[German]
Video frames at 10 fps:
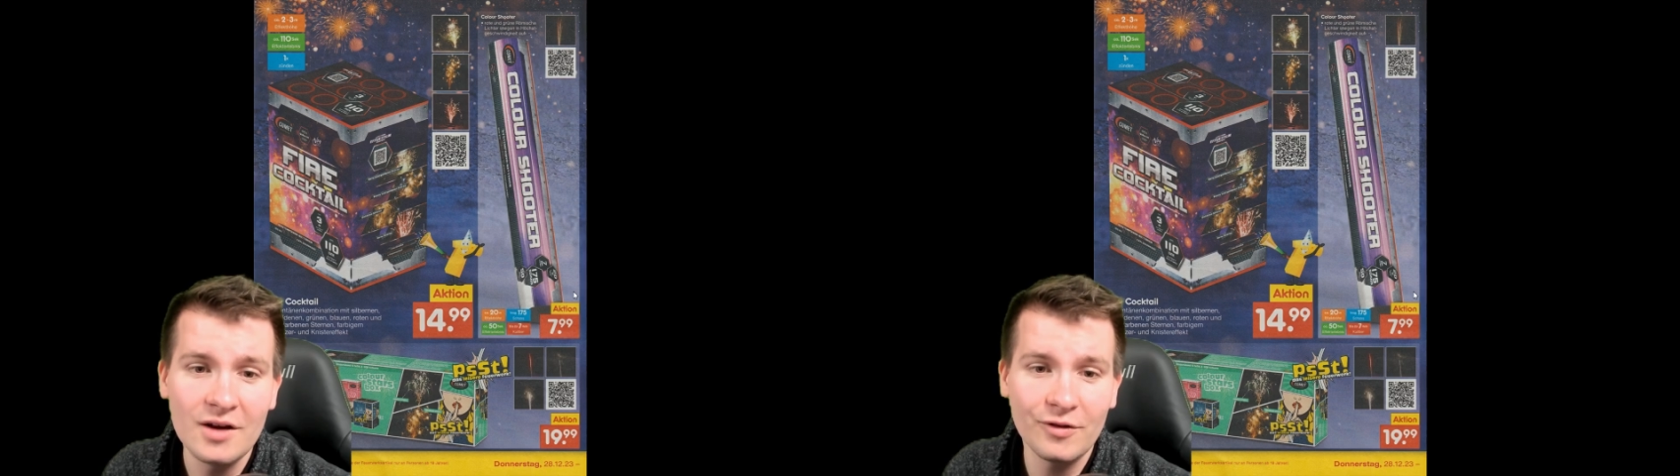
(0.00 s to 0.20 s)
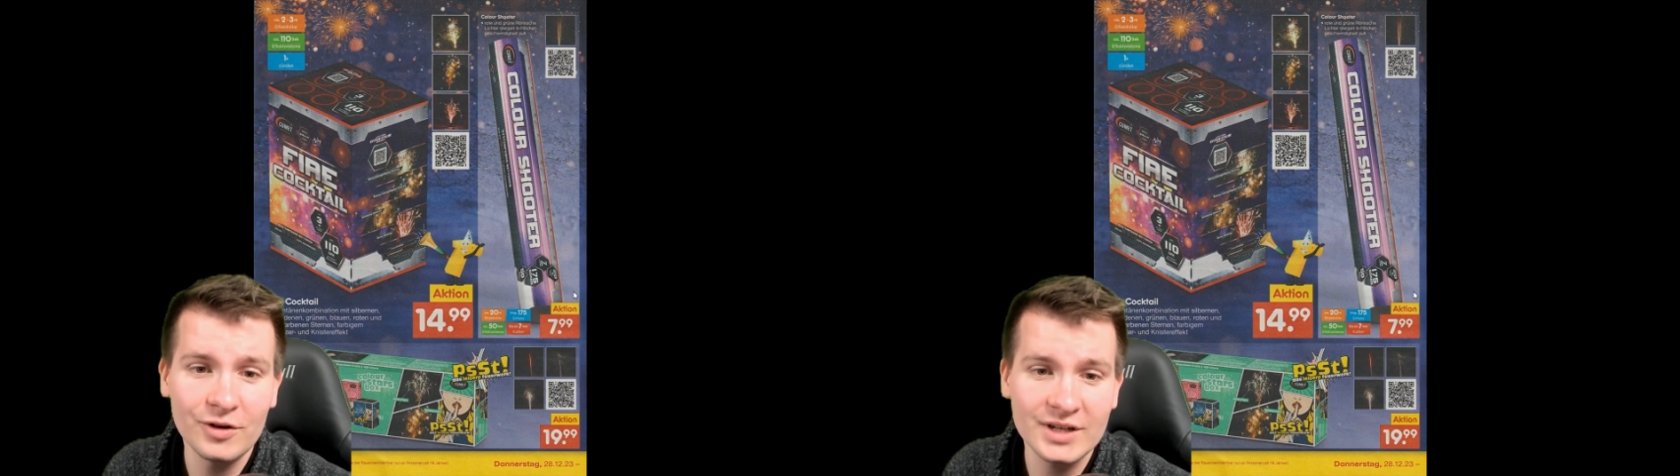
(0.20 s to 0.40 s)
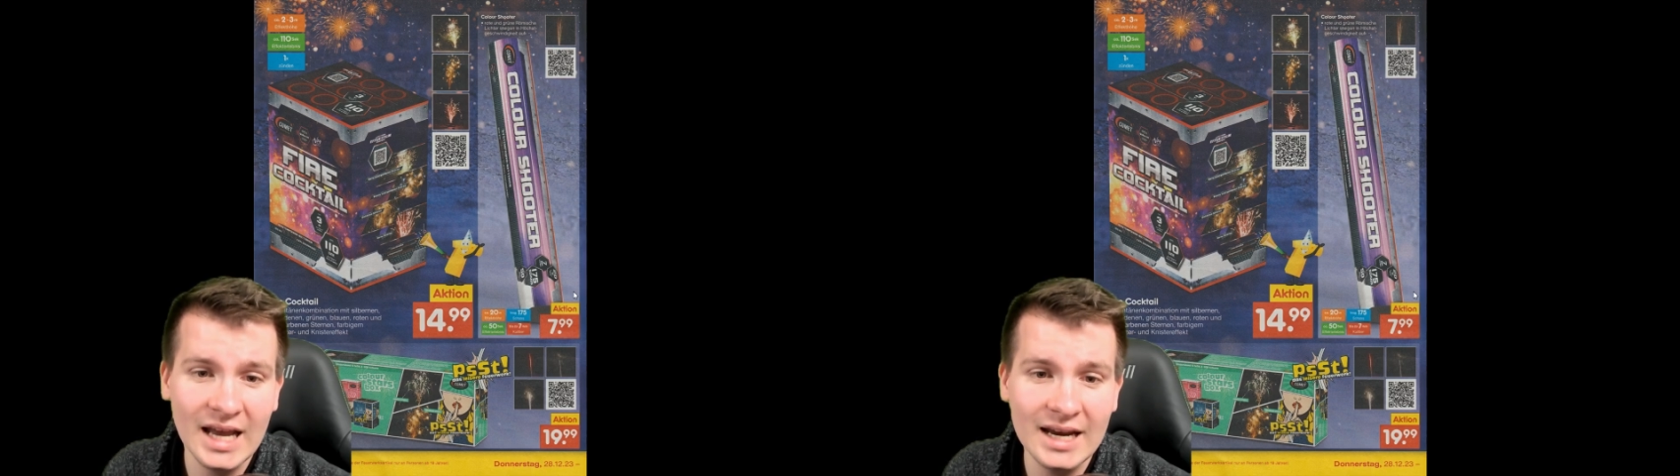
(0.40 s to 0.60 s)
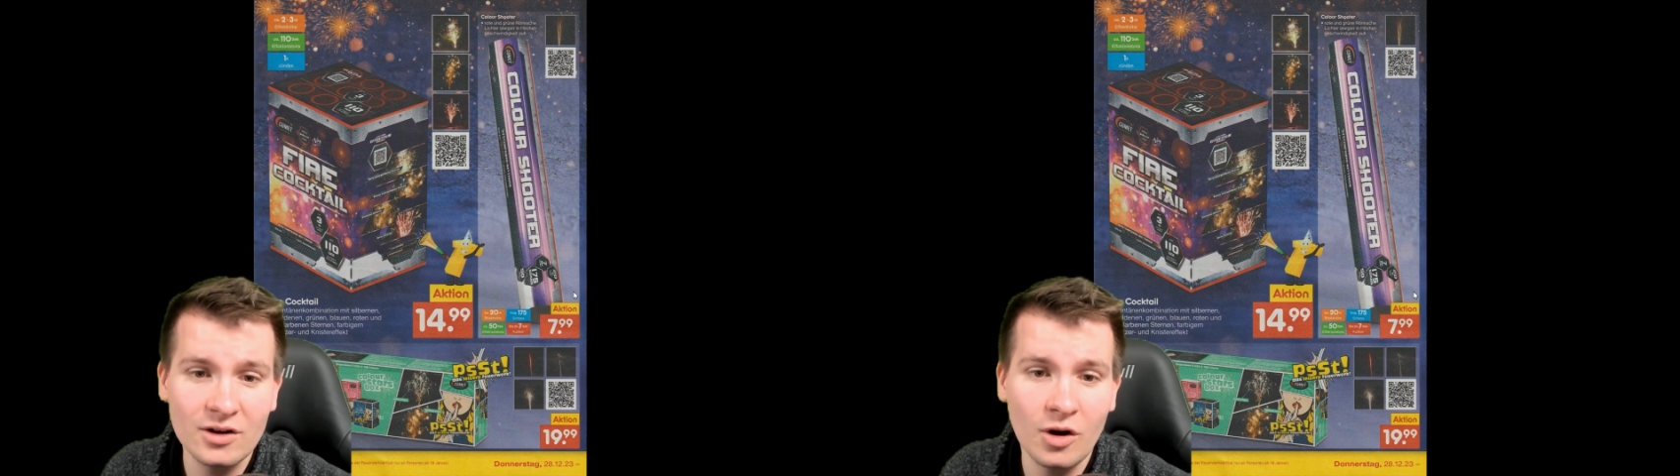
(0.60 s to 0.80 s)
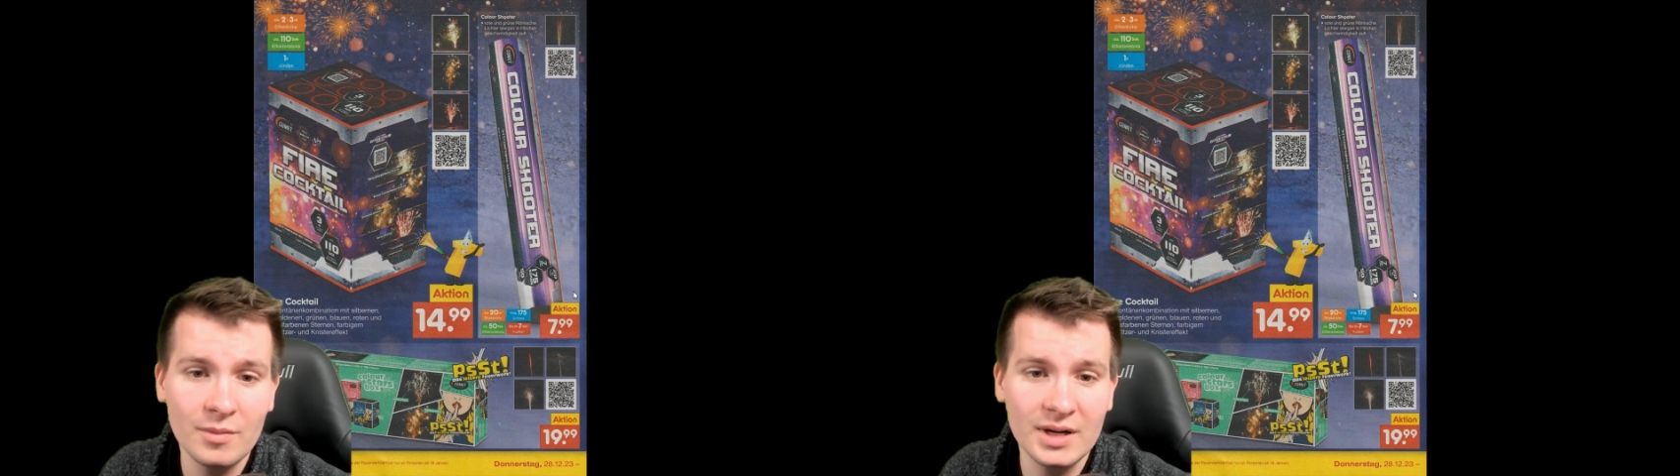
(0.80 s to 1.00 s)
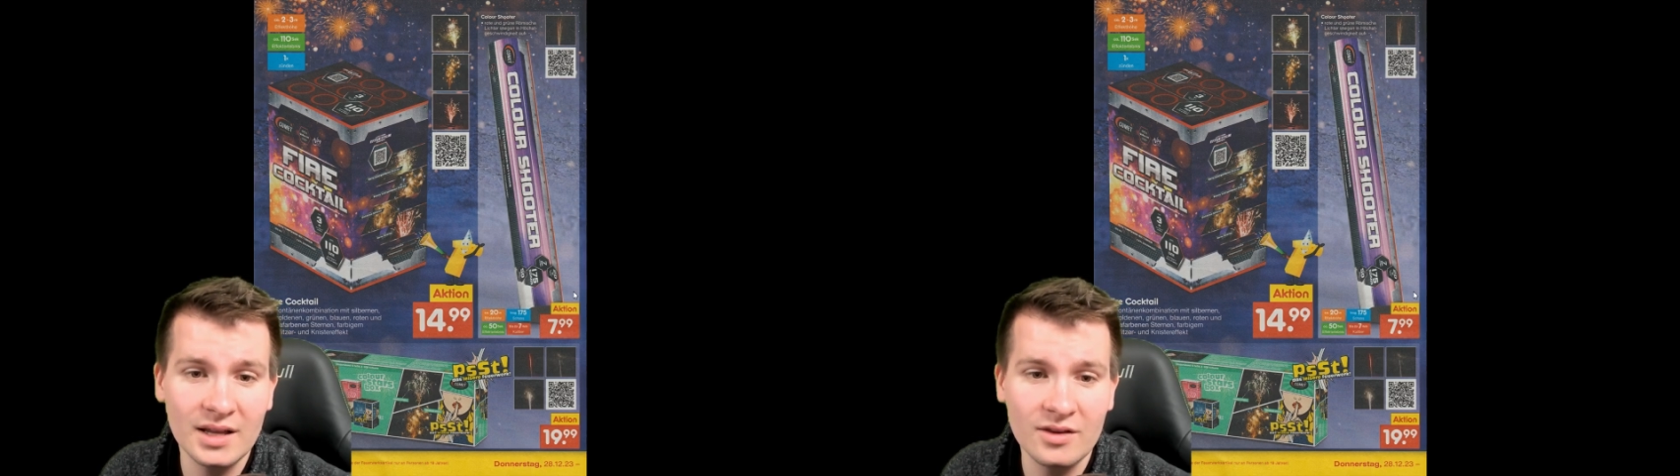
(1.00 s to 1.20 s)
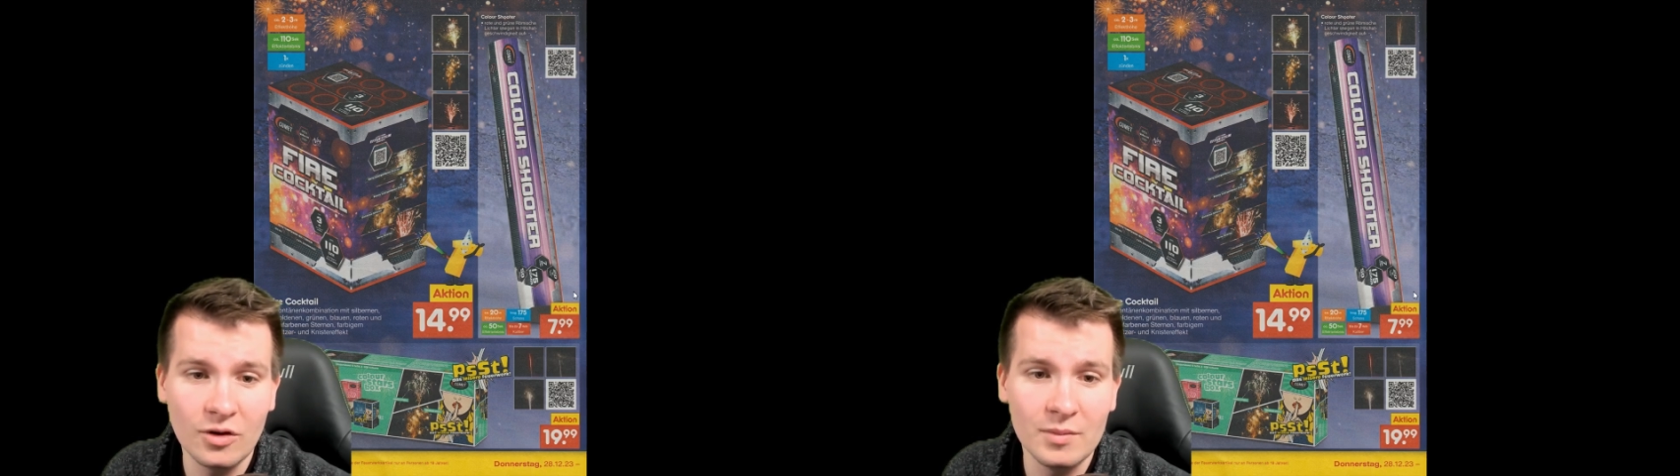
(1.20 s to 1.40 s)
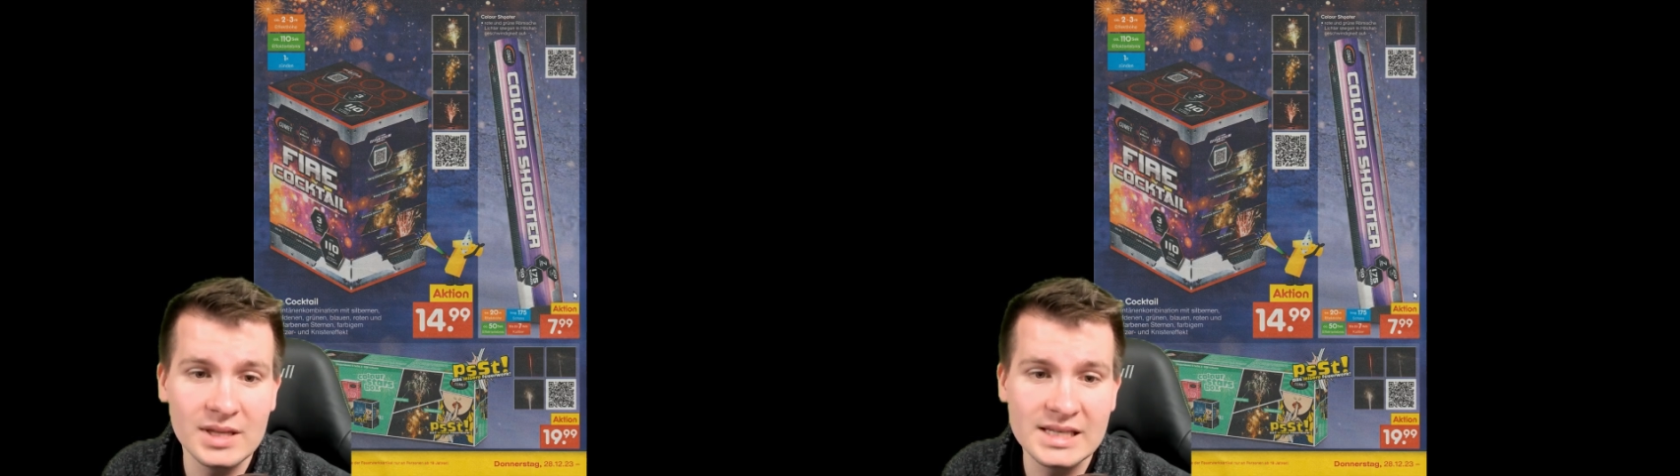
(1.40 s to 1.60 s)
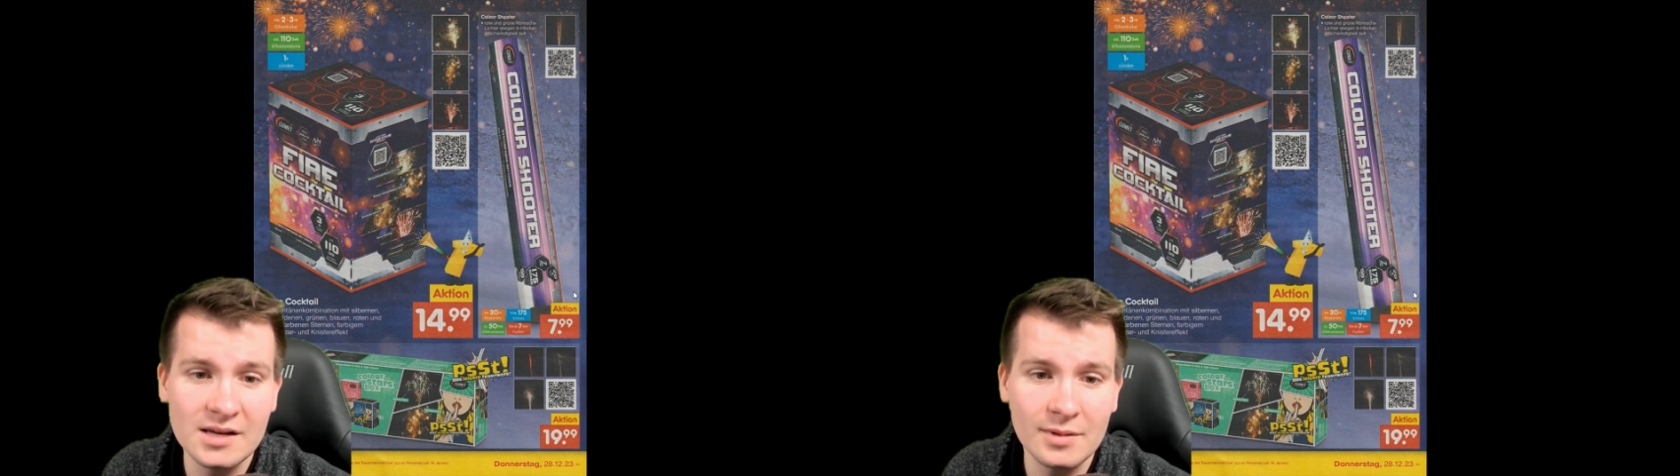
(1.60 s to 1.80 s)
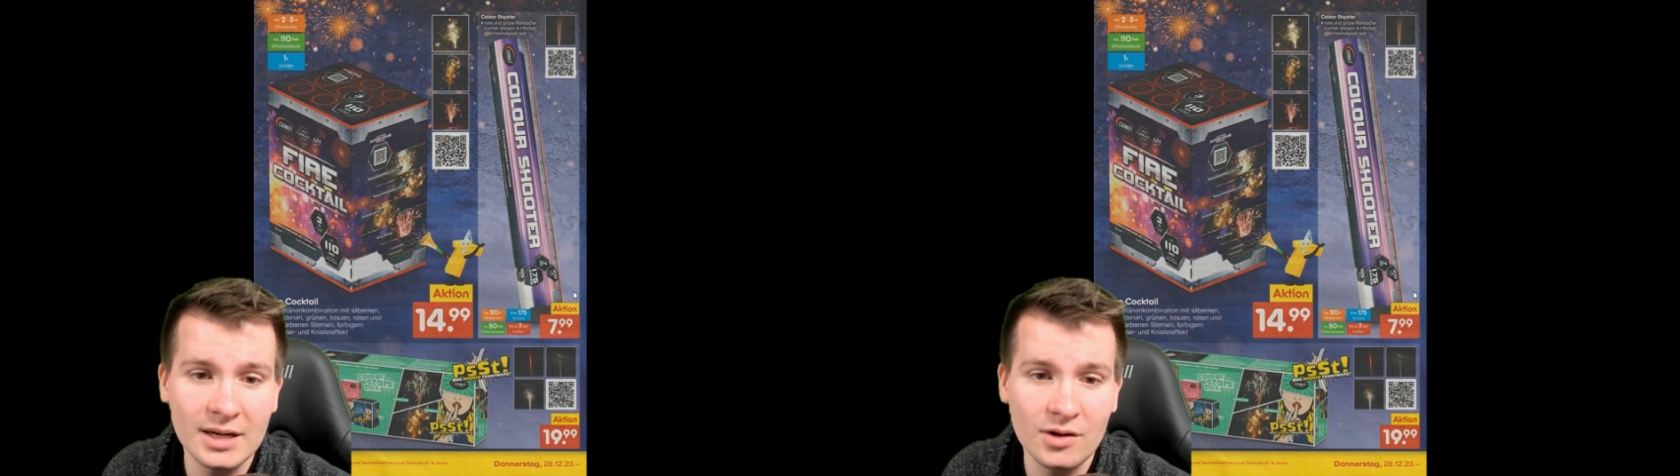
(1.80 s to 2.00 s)
Fontänenkombination mit
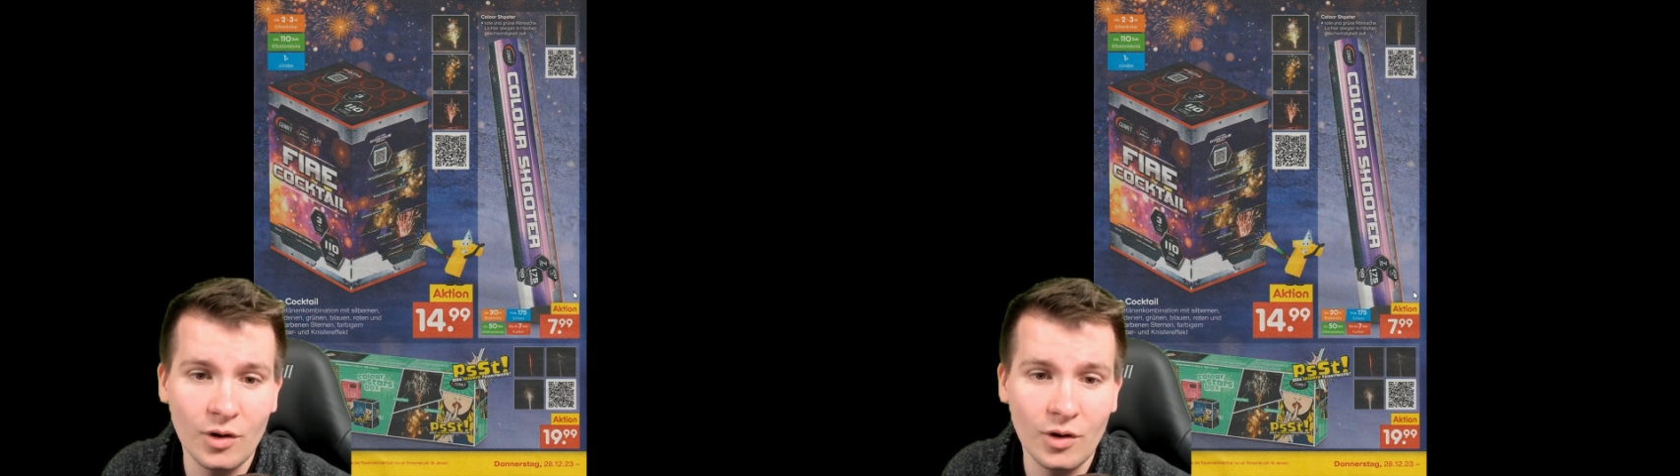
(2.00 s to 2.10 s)
silbernen,